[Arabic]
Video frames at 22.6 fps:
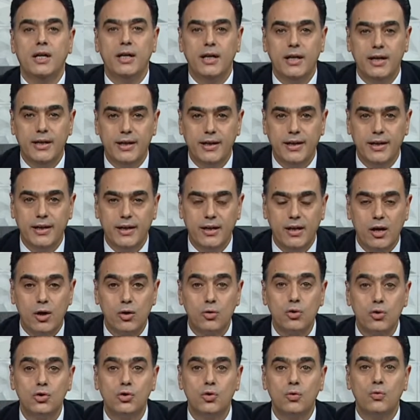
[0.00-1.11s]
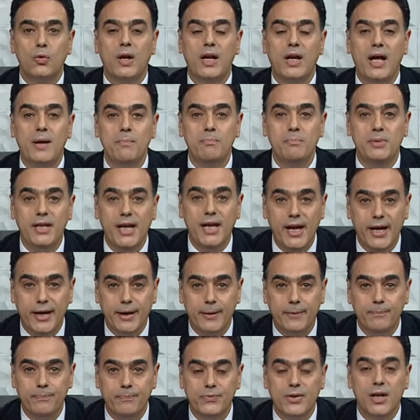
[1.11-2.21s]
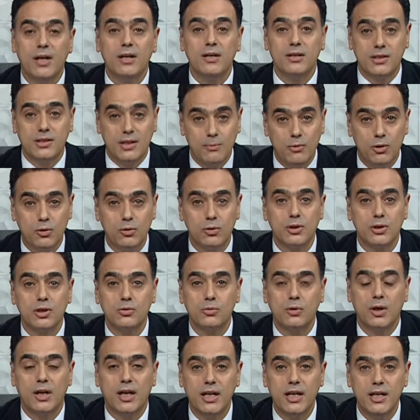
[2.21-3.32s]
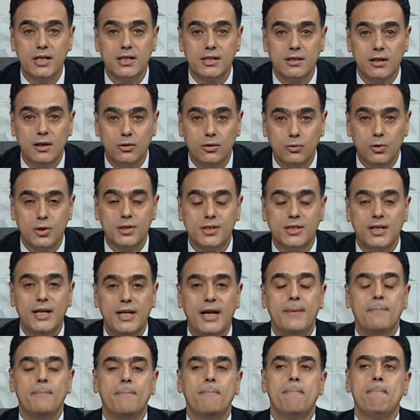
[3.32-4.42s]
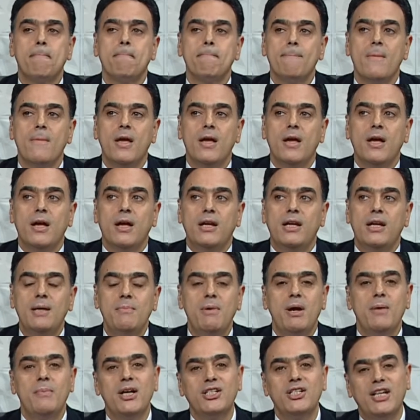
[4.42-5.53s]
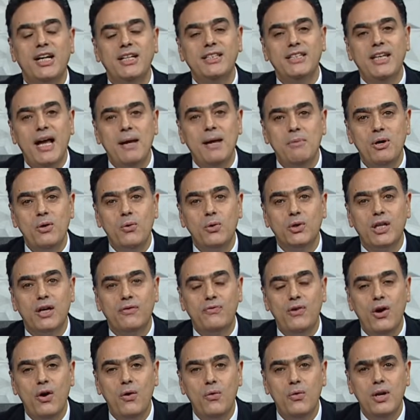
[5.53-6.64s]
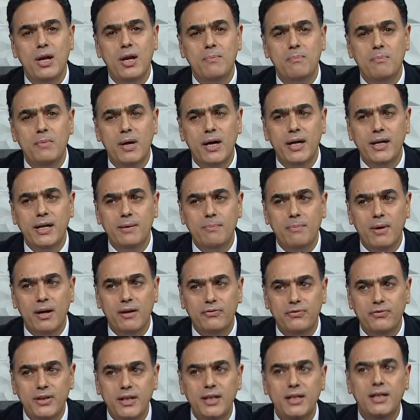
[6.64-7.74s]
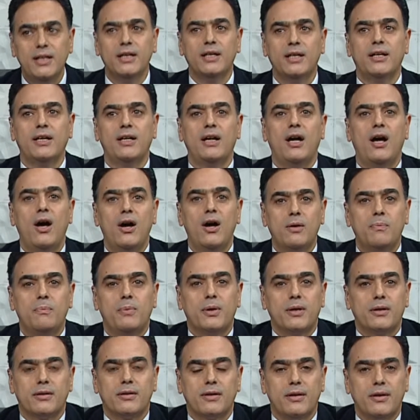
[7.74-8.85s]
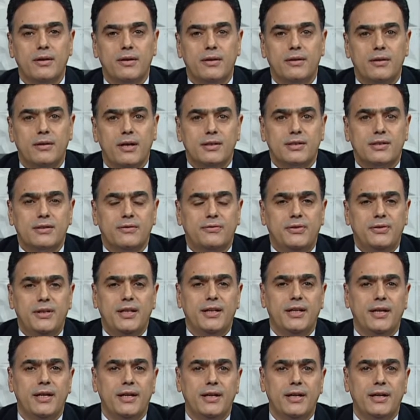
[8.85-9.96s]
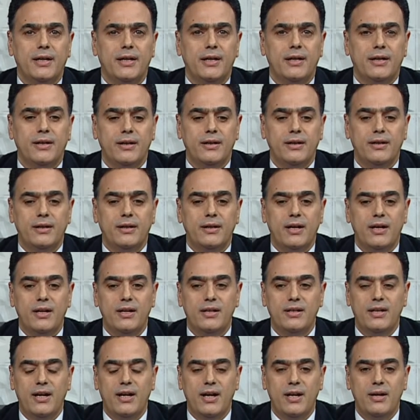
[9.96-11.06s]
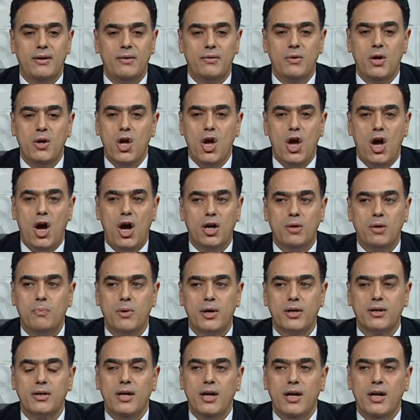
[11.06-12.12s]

آه، آه، الرسل والانبياء اللي سبقوا الرسول عليه الصلاه والسلام ليه ما يبقاش عندي امل وتفاؤل لما يبقى فيه اكبر آه، راس في آه، آه، اكبر